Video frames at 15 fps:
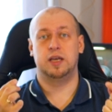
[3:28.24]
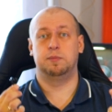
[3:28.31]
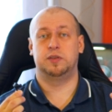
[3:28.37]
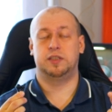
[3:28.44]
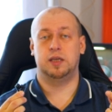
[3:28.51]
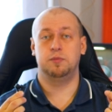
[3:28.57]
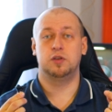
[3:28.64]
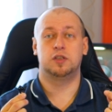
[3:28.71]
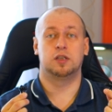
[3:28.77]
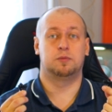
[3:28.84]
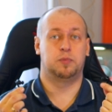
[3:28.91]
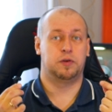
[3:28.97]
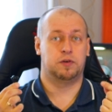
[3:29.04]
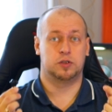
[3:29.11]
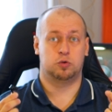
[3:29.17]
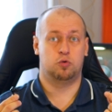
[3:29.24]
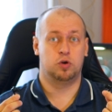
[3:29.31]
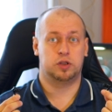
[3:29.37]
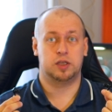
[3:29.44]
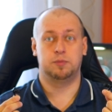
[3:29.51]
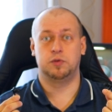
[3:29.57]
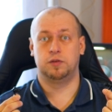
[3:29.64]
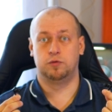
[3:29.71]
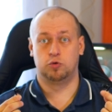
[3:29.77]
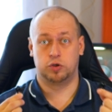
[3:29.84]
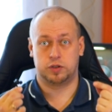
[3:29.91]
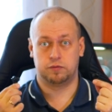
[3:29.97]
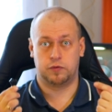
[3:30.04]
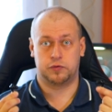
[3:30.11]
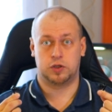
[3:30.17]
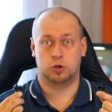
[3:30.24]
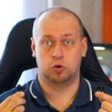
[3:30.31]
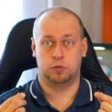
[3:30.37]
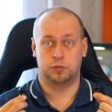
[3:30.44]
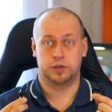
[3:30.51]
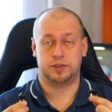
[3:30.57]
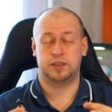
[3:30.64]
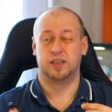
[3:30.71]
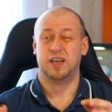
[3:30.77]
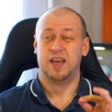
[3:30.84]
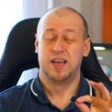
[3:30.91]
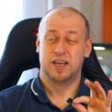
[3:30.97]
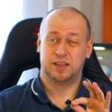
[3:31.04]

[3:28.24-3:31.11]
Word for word: m 70 превосходит m 90 в автономности.